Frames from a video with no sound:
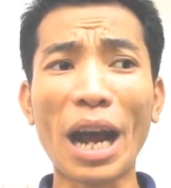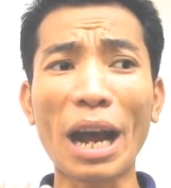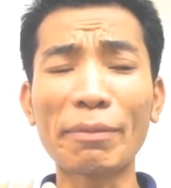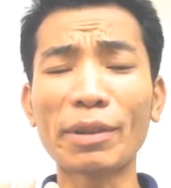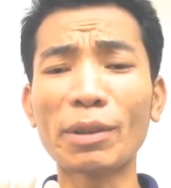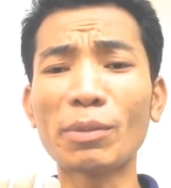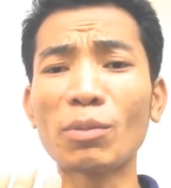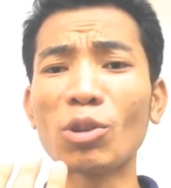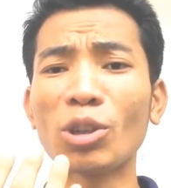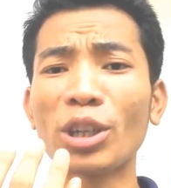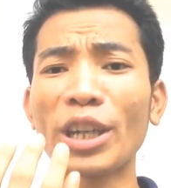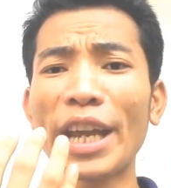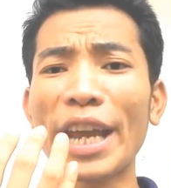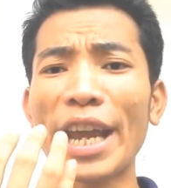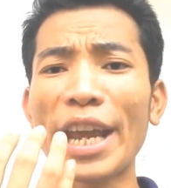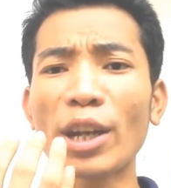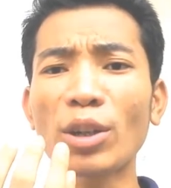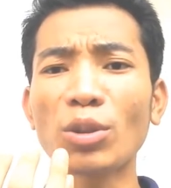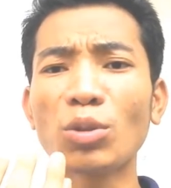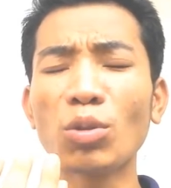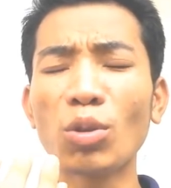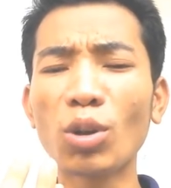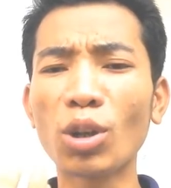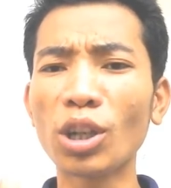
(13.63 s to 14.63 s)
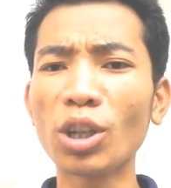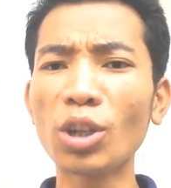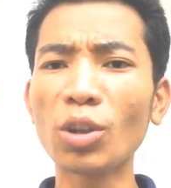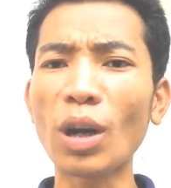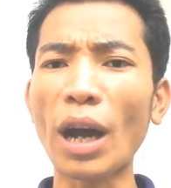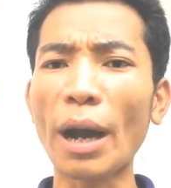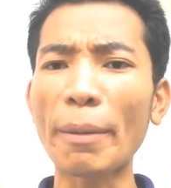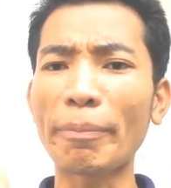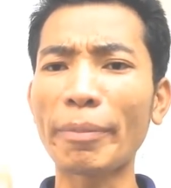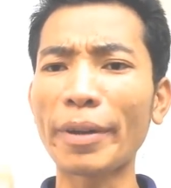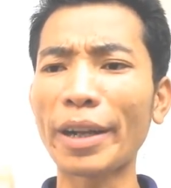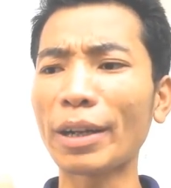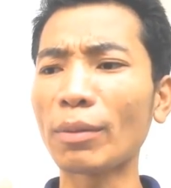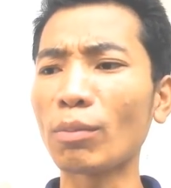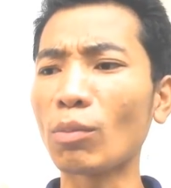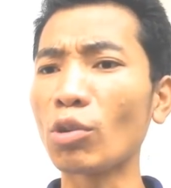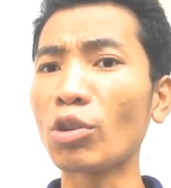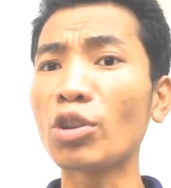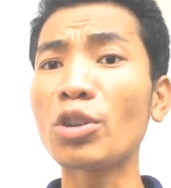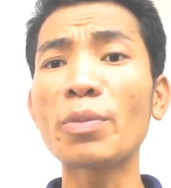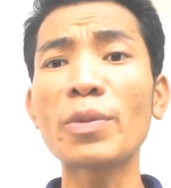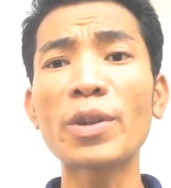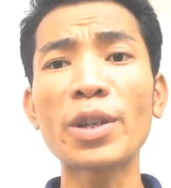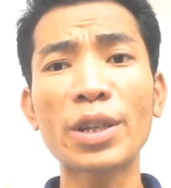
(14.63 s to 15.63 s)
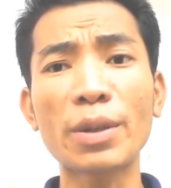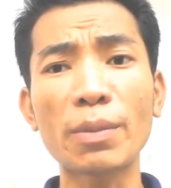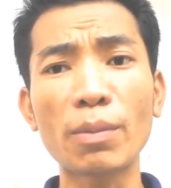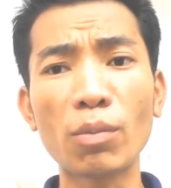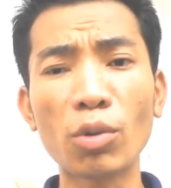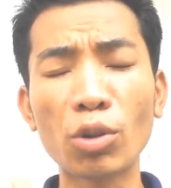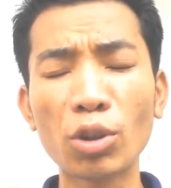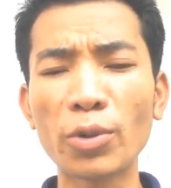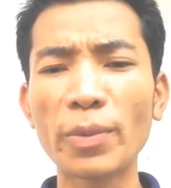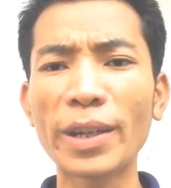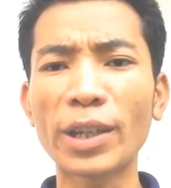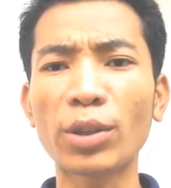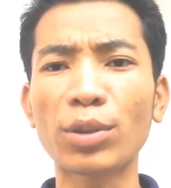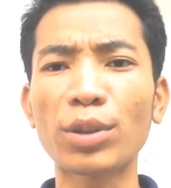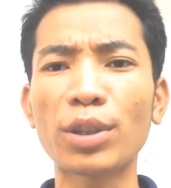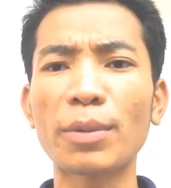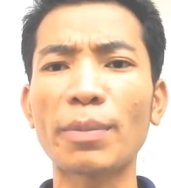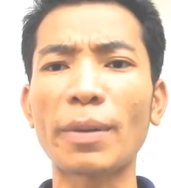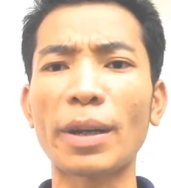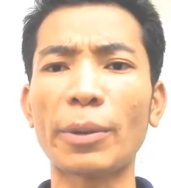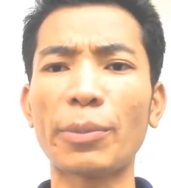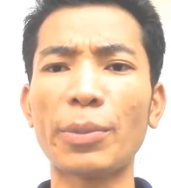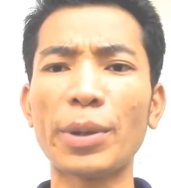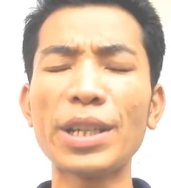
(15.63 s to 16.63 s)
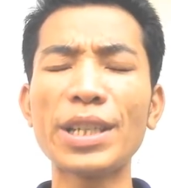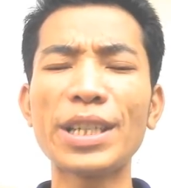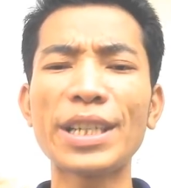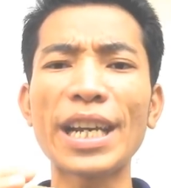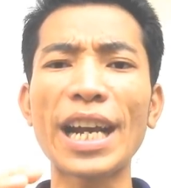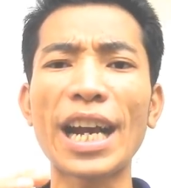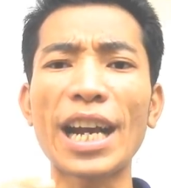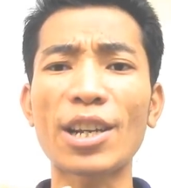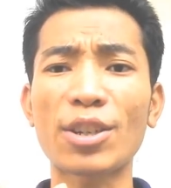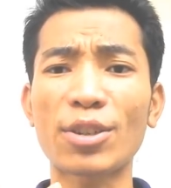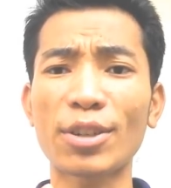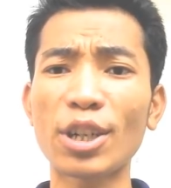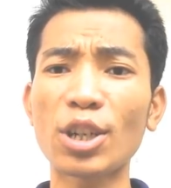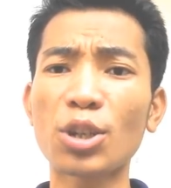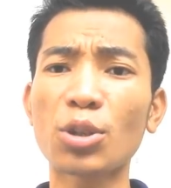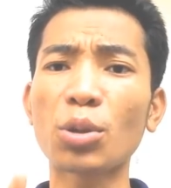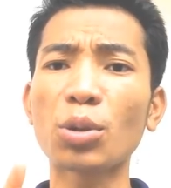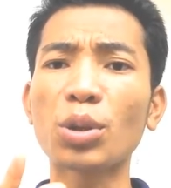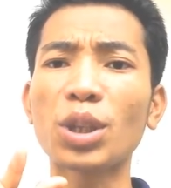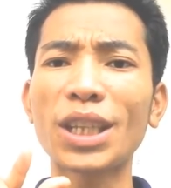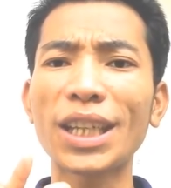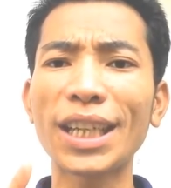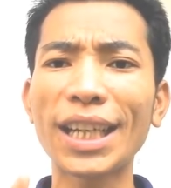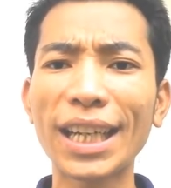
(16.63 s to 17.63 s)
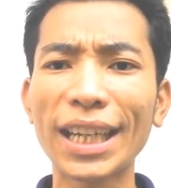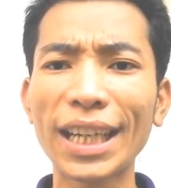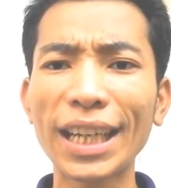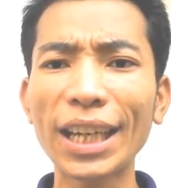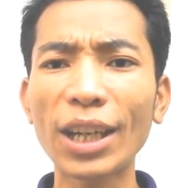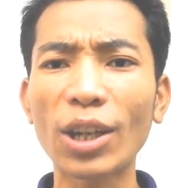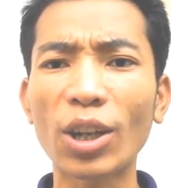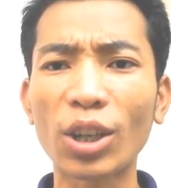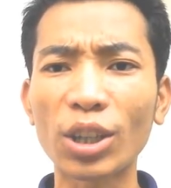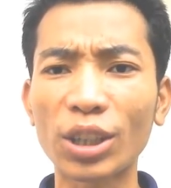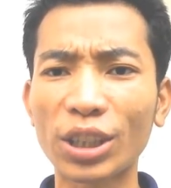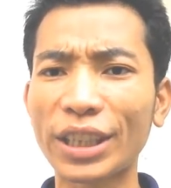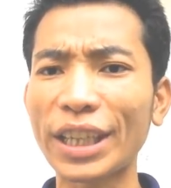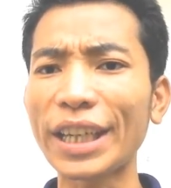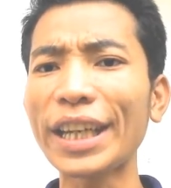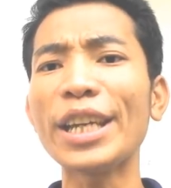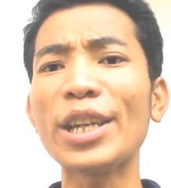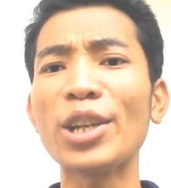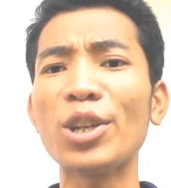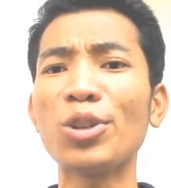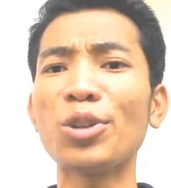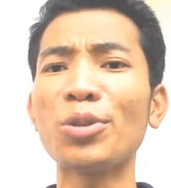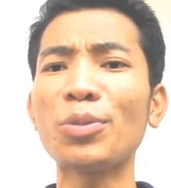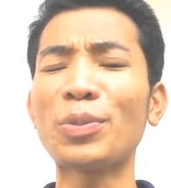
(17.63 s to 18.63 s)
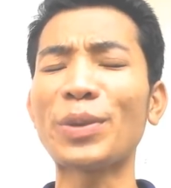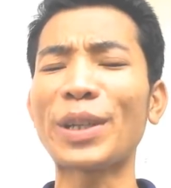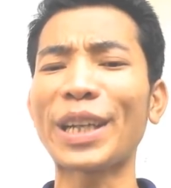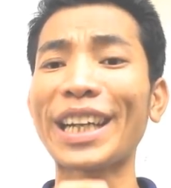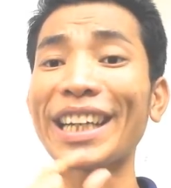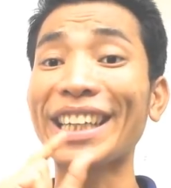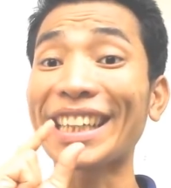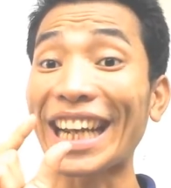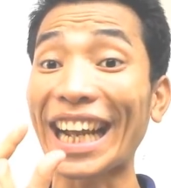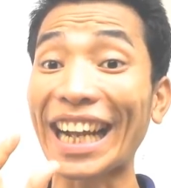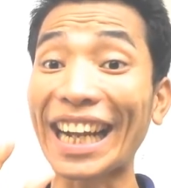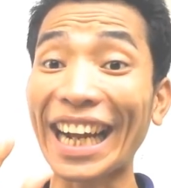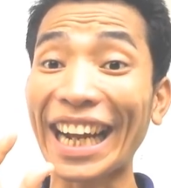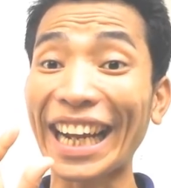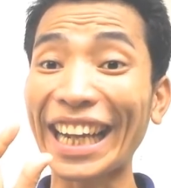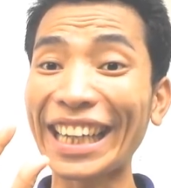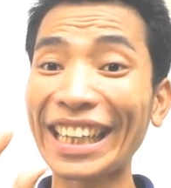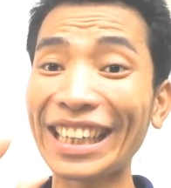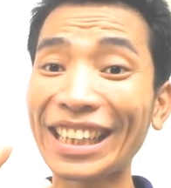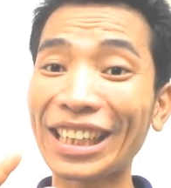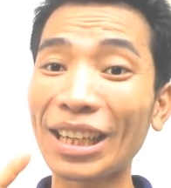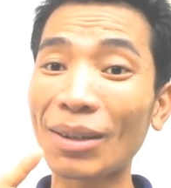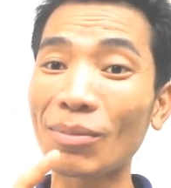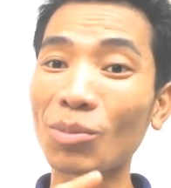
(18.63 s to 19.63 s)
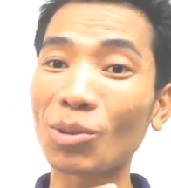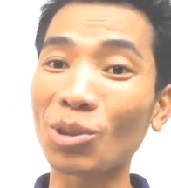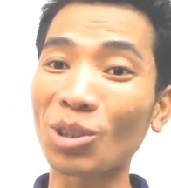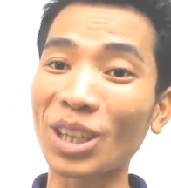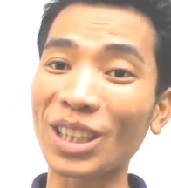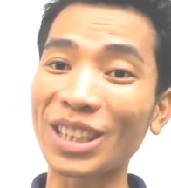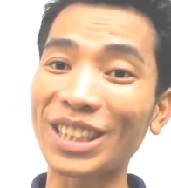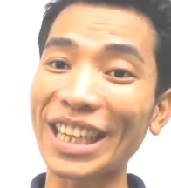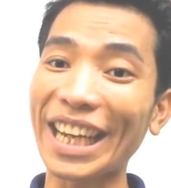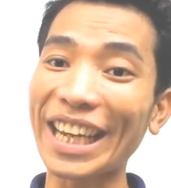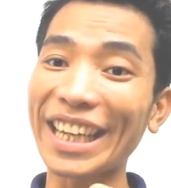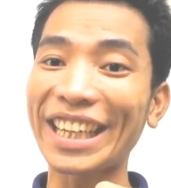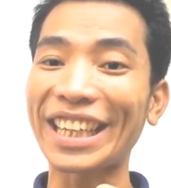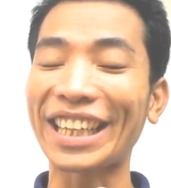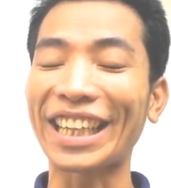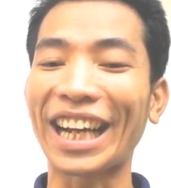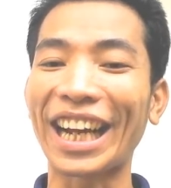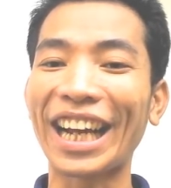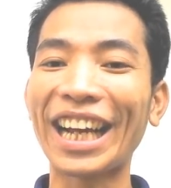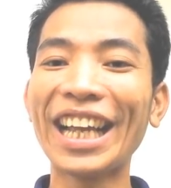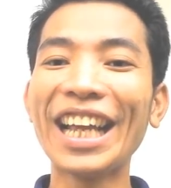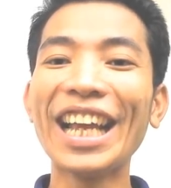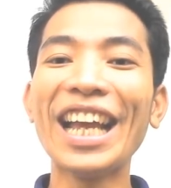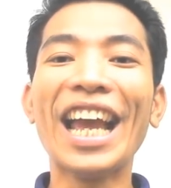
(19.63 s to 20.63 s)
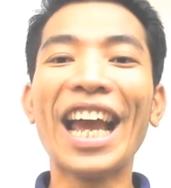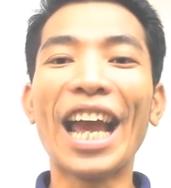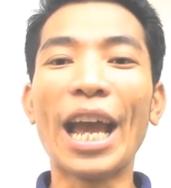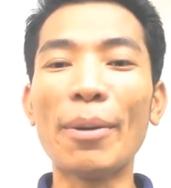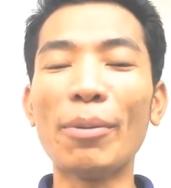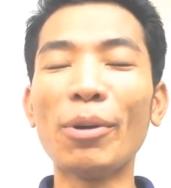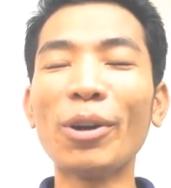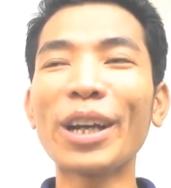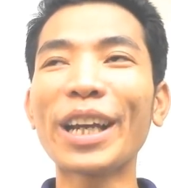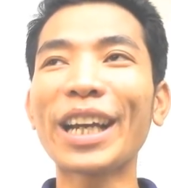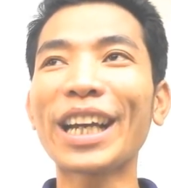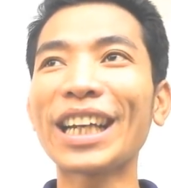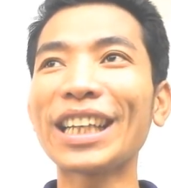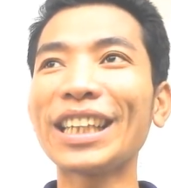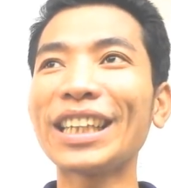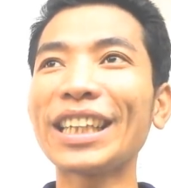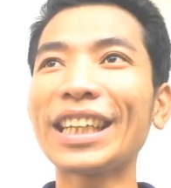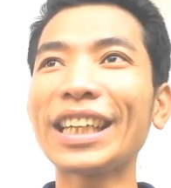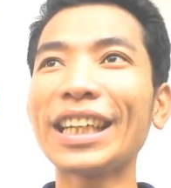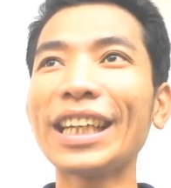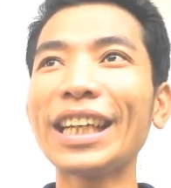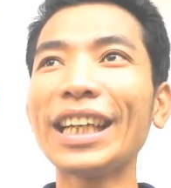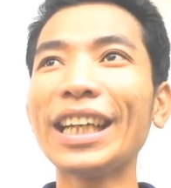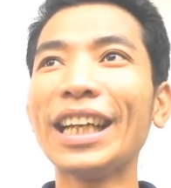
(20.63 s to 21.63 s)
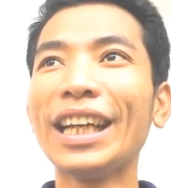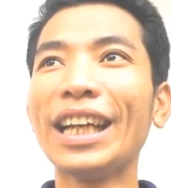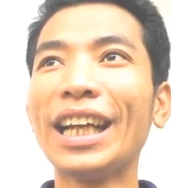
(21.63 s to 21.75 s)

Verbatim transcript: আপনার মনে একটু হলেও আপনার মোটিভেশ মোটিভেট হতে পারবেন যে আসলে সত্যিকারে অর্থে ইউটিউব থেকে টাকা ইনকাম করা যায় কিনা এবং এখান থেকে